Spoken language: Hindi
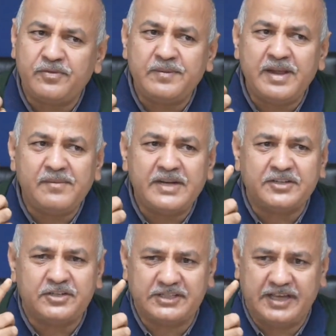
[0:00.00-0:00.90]
फीमेल
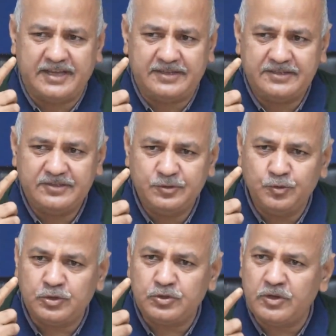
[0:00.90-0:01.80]
मेंटर दिया है
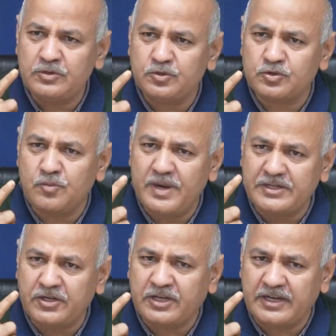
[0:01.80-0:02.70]
यूथ जो है जो उसको
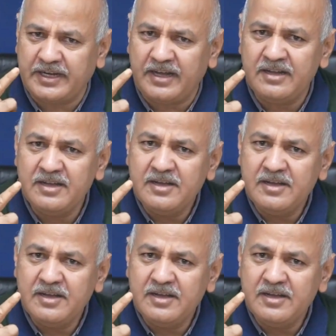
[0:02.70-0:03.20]
मेंटर करेगा